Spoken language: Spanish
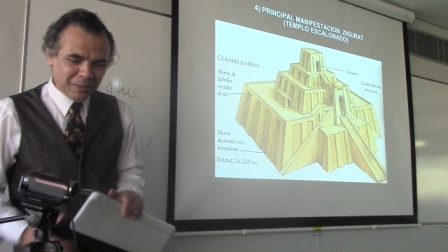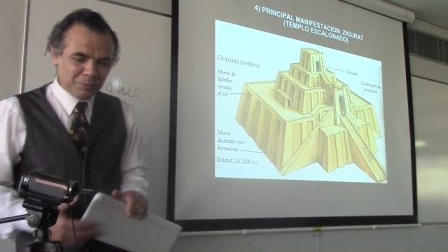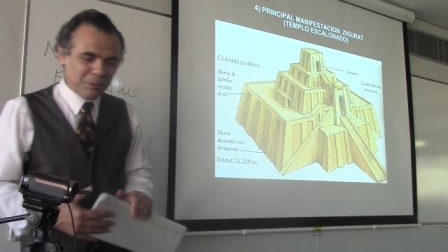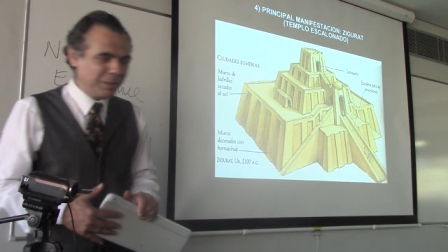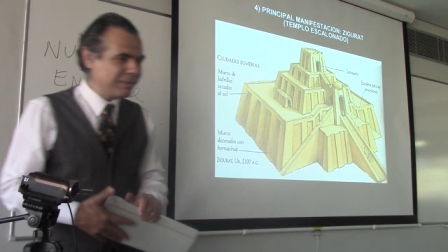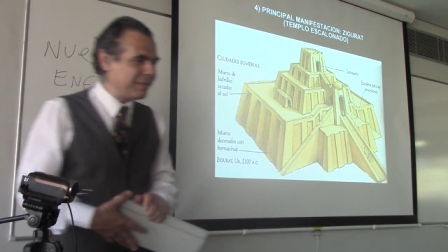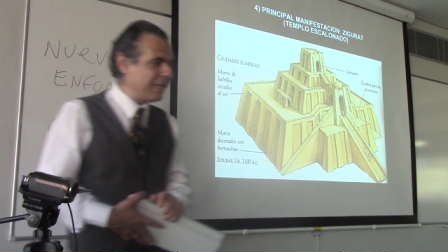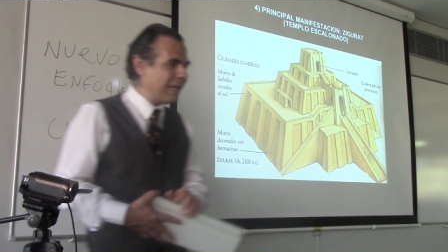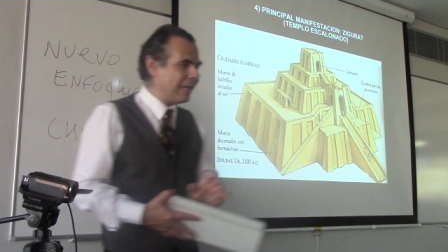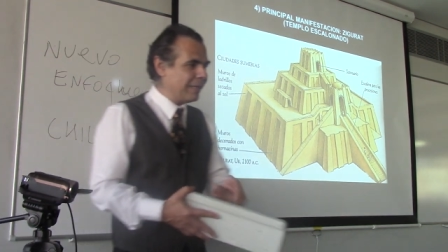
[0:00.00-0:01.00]

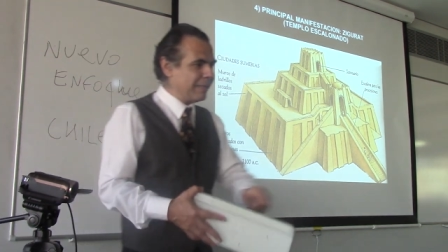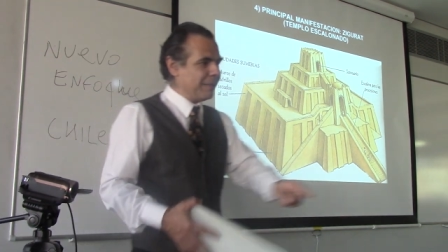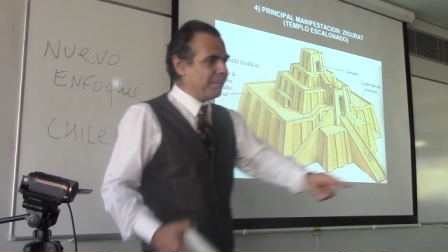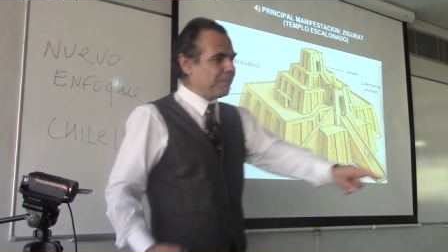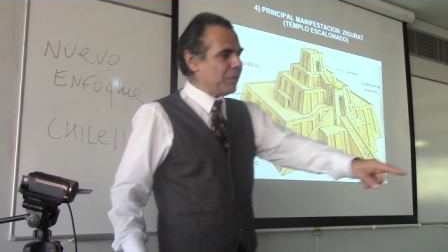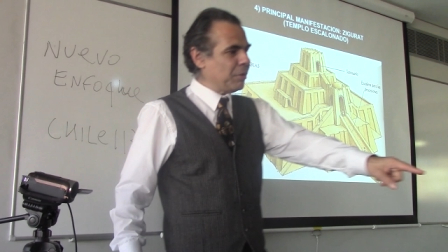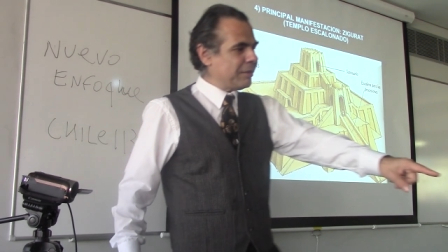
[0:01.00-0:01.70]
universidad, ¿no es